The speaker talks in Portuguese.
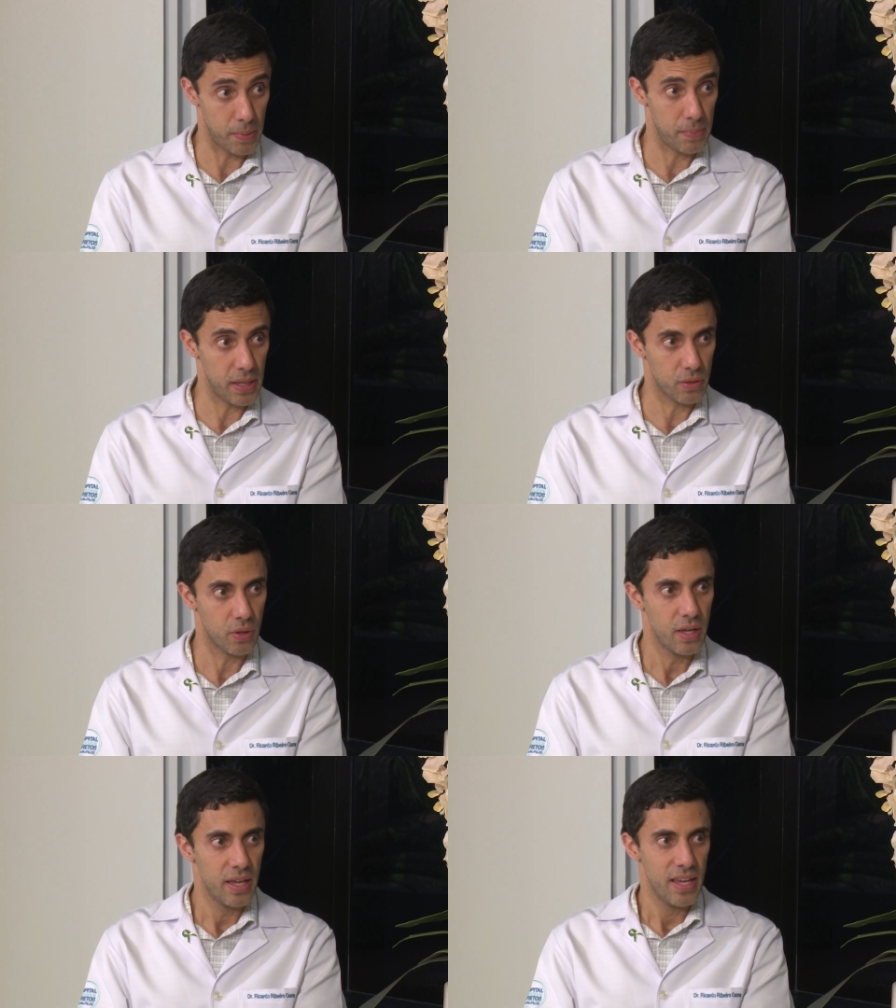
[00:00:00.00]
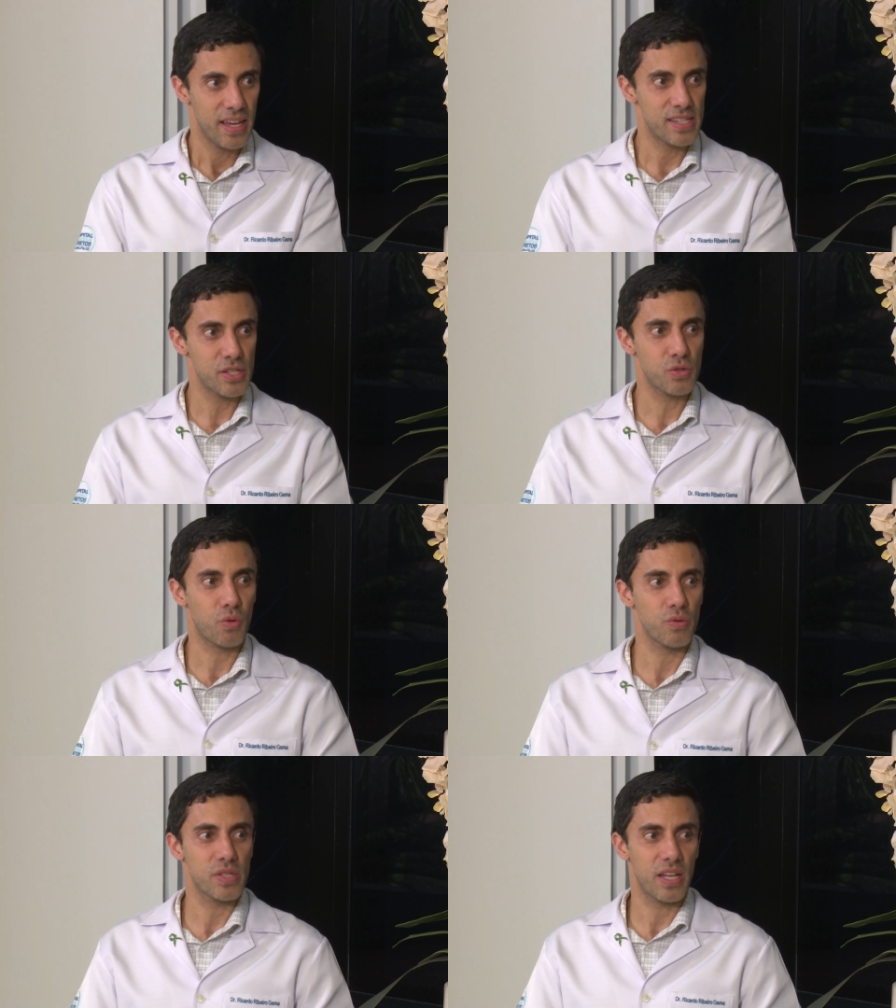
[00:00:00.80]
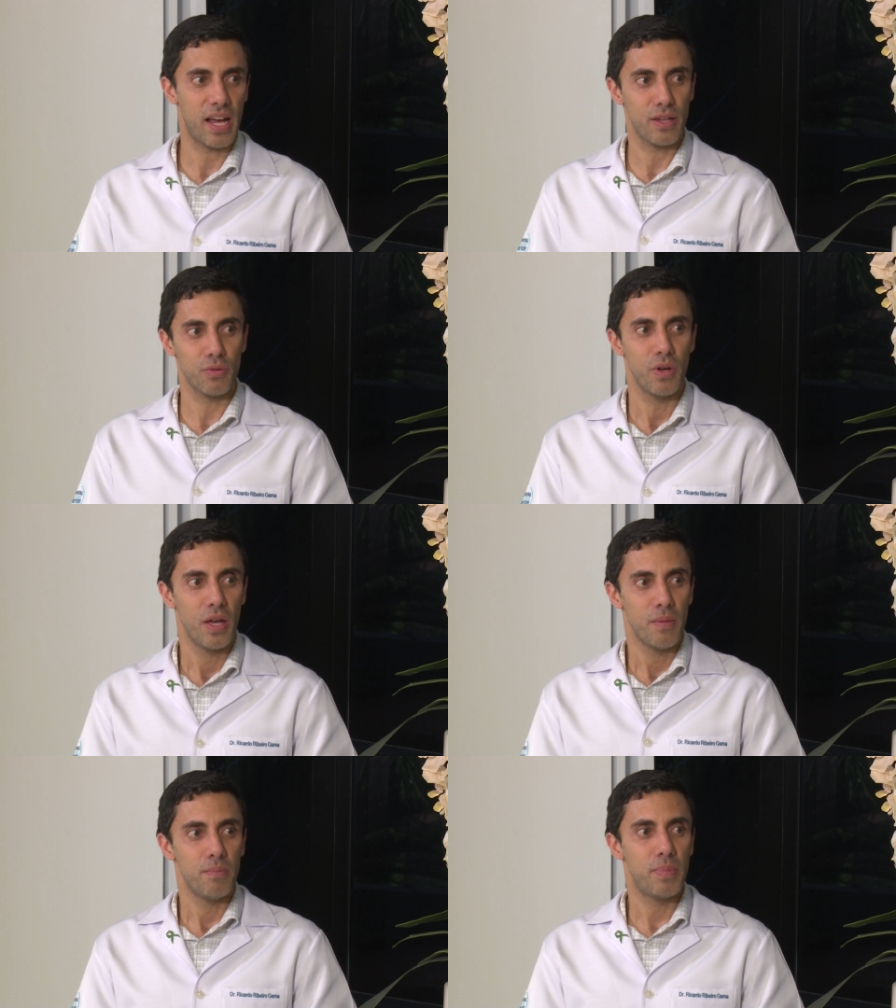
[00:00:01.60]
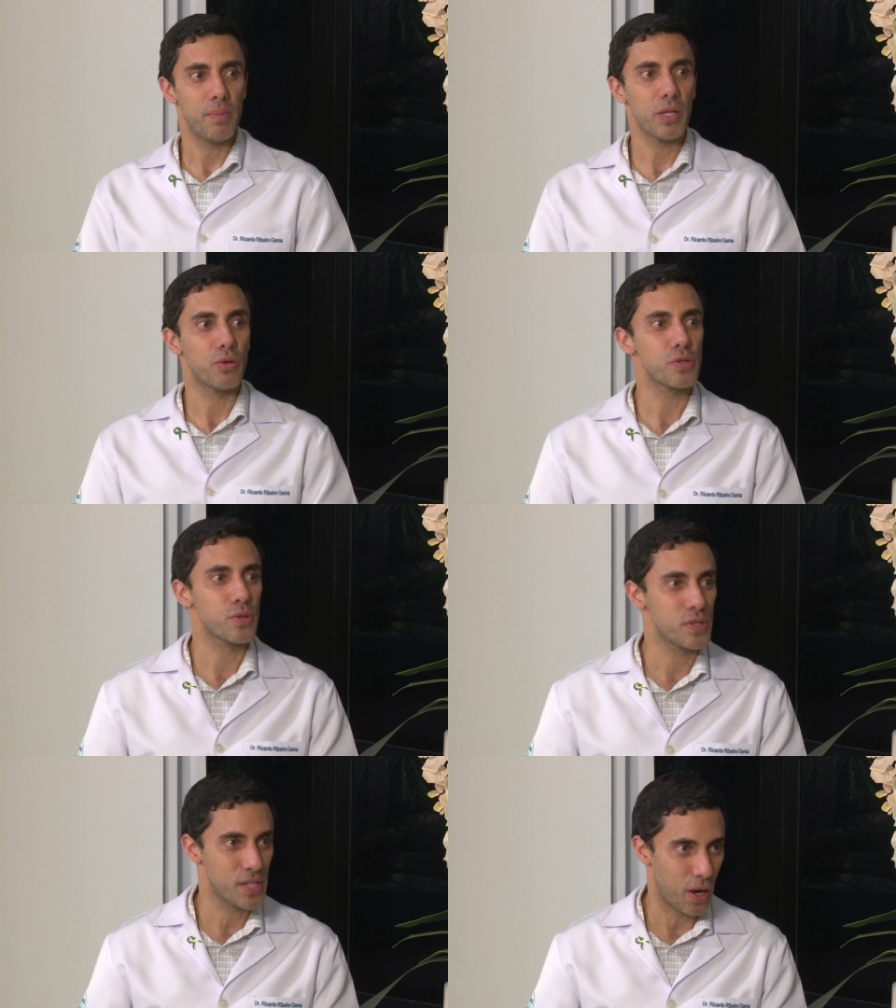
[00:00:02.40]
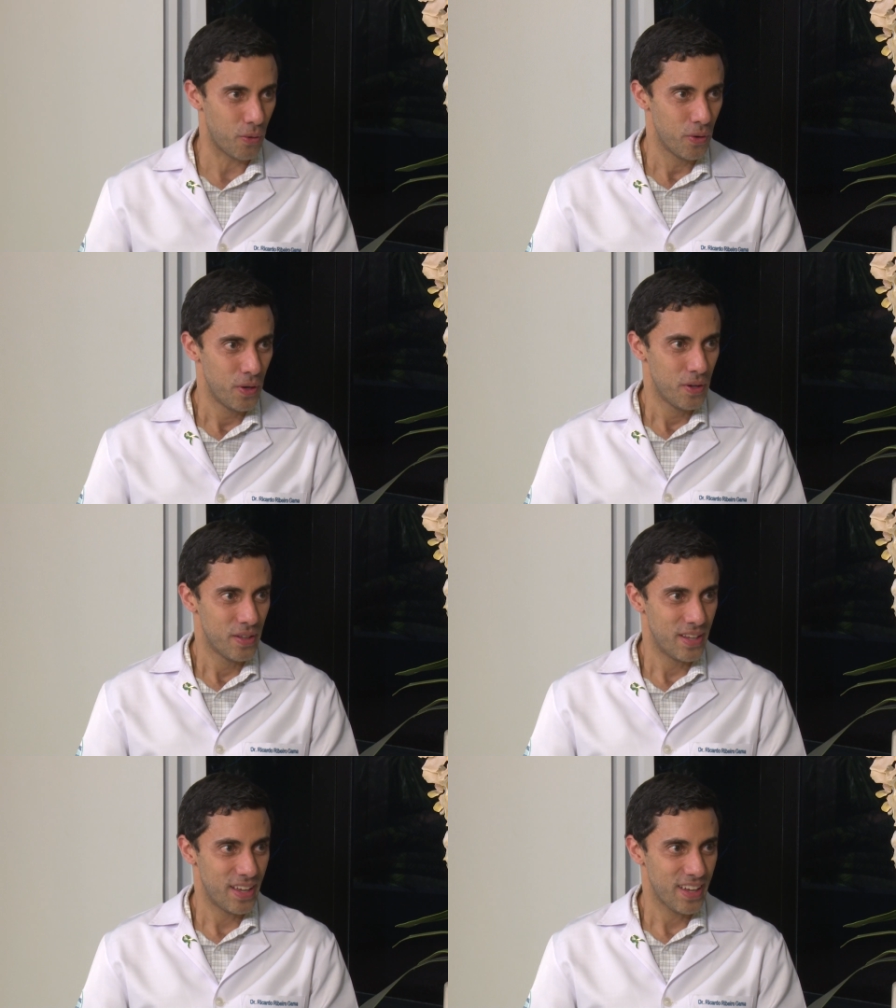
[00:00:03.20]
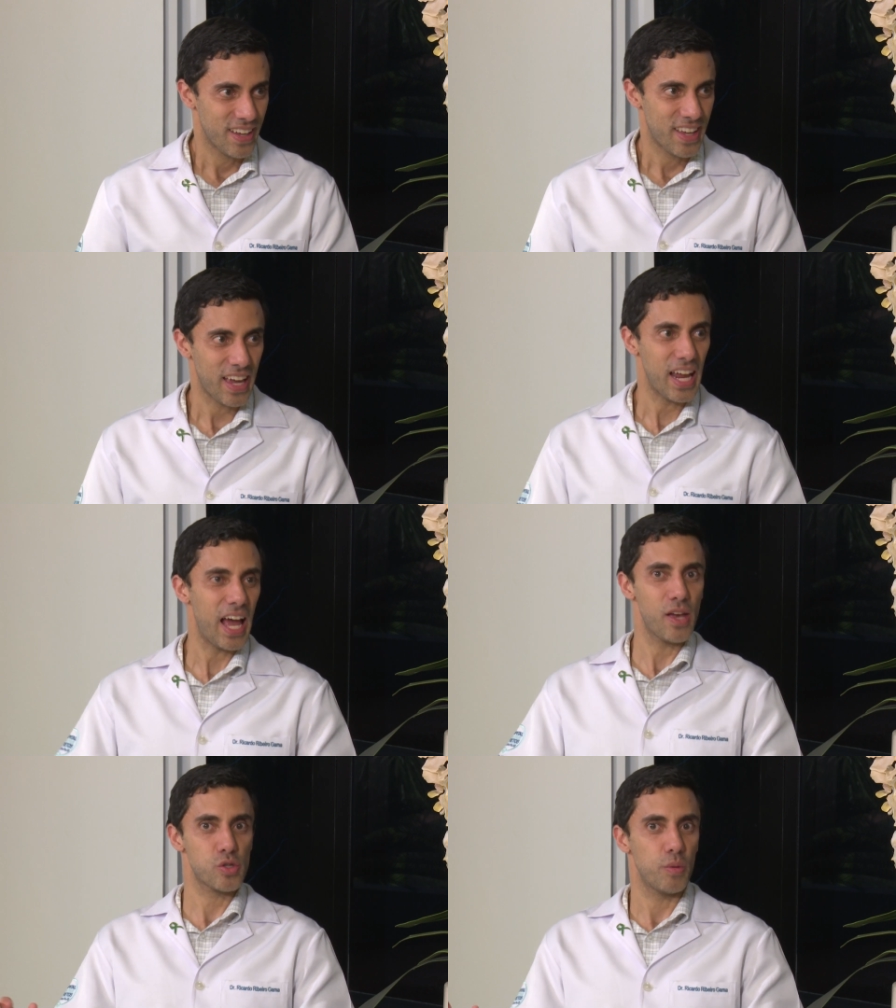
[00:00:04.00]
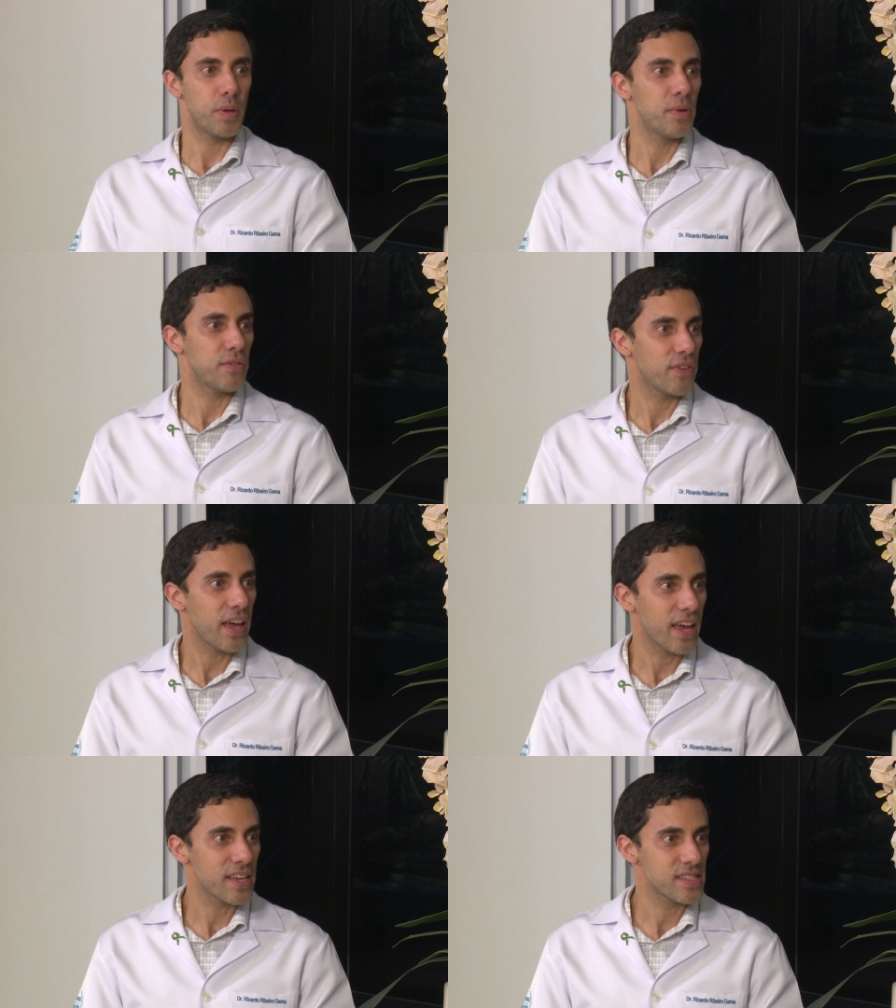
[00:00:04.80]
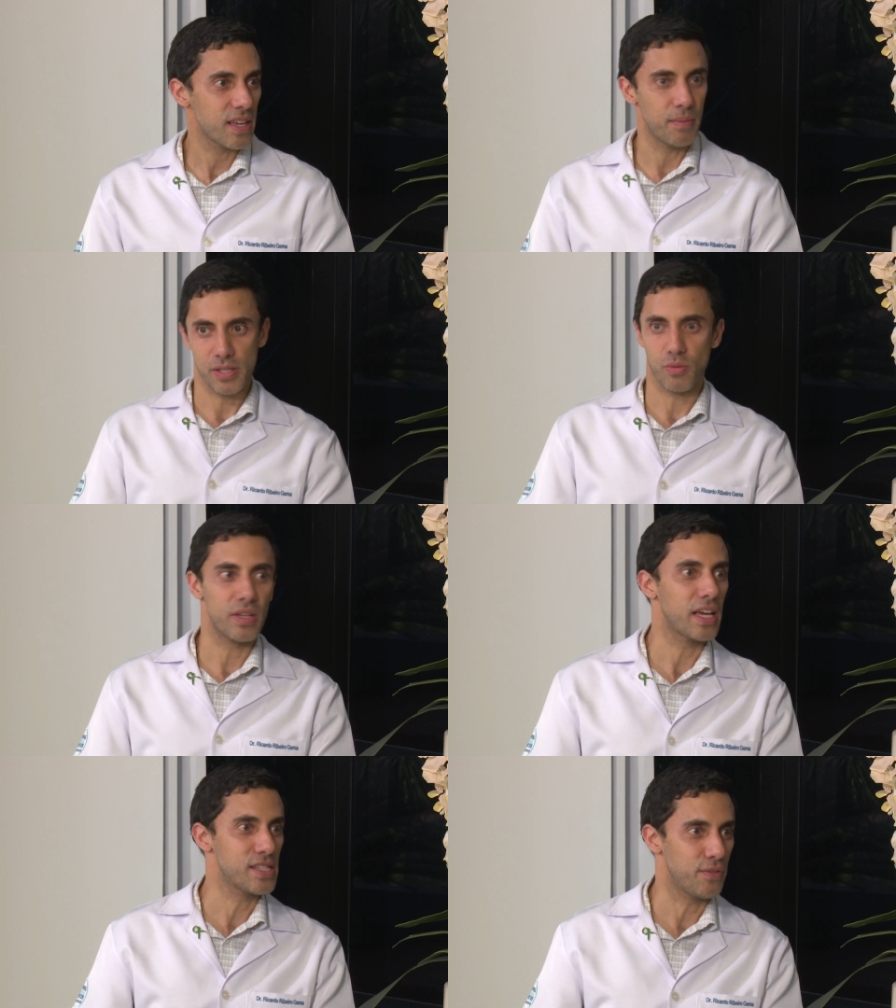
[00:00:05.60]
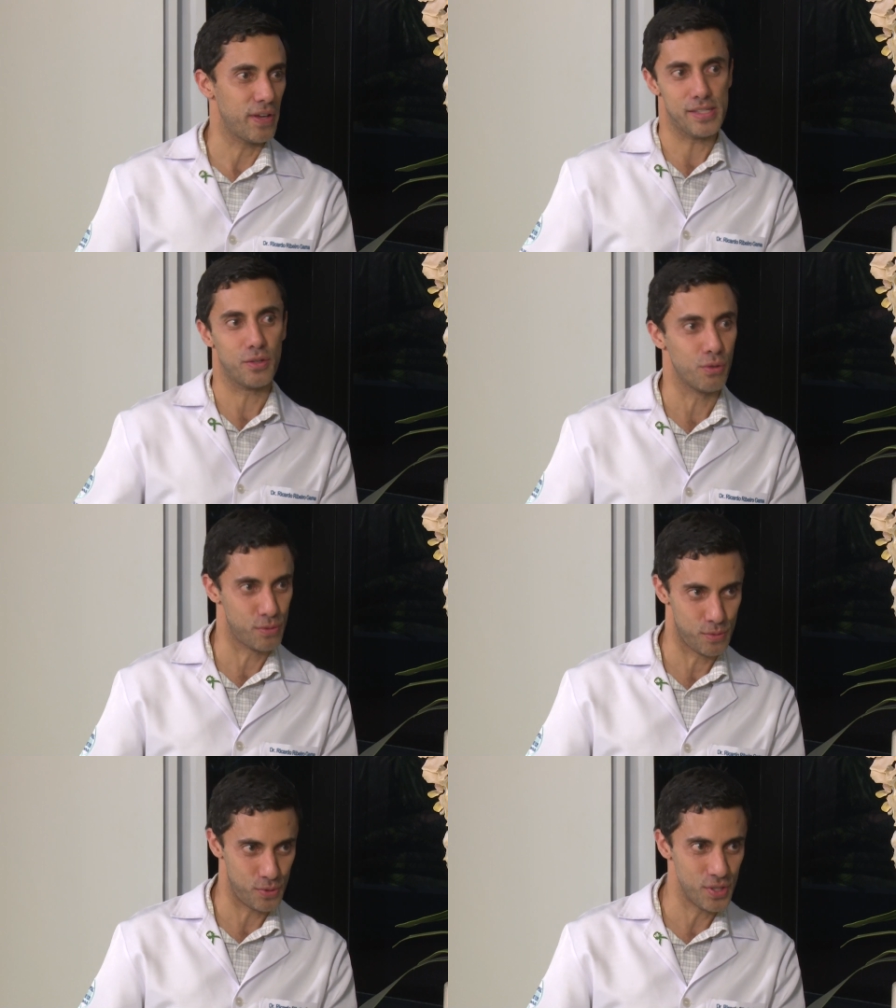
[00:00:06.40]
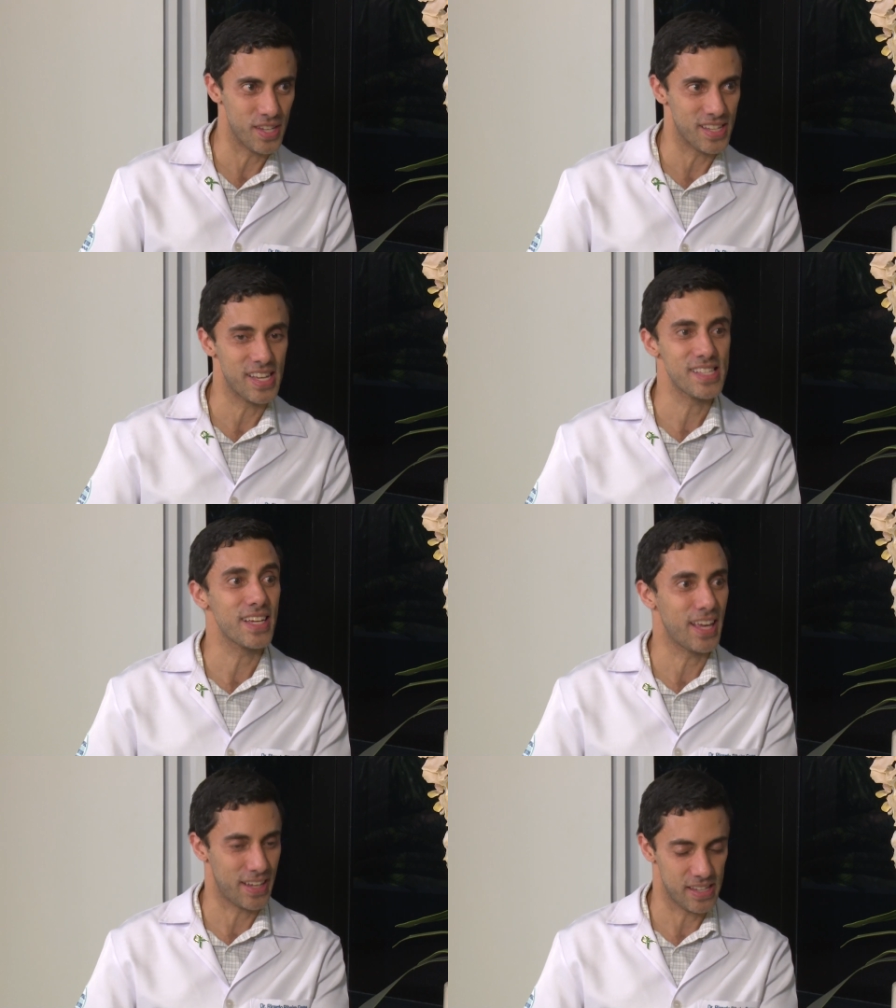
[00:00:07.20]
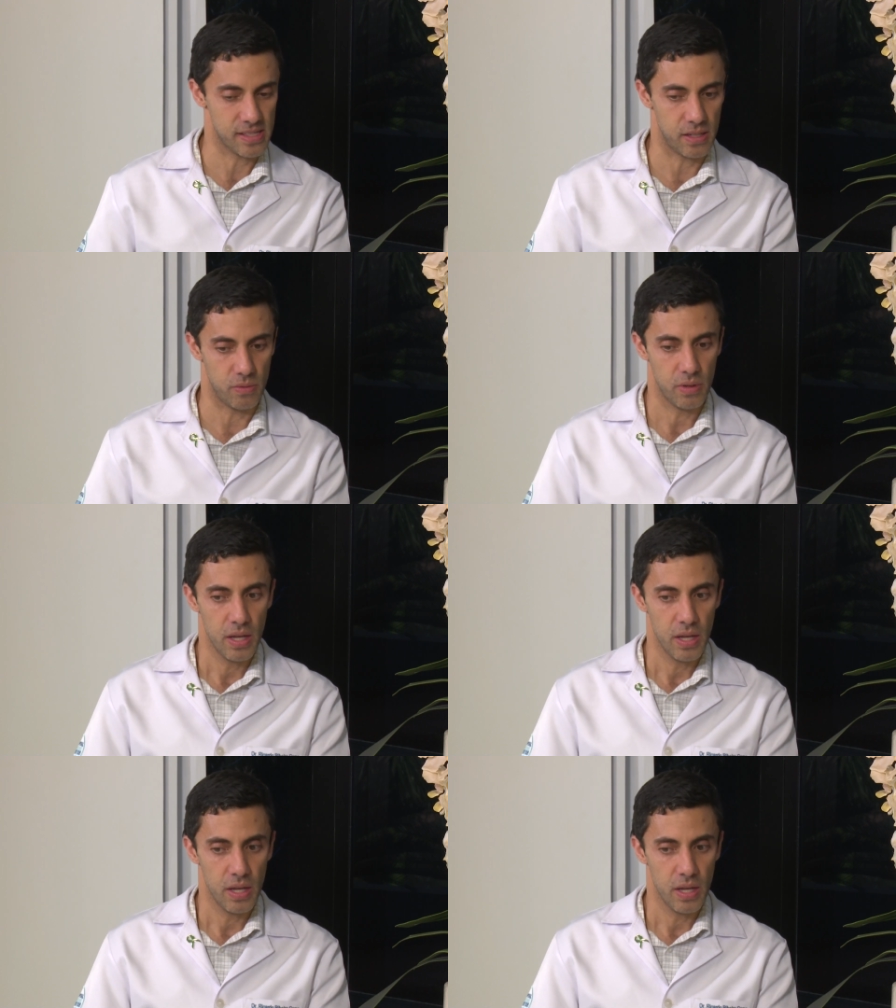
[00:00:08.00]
bebendo? Existe o considerado bebedor social né? Que é que, ah, eu só bebo em festa, mas quando é que você festa? Todos os dias? Essa que é a questão.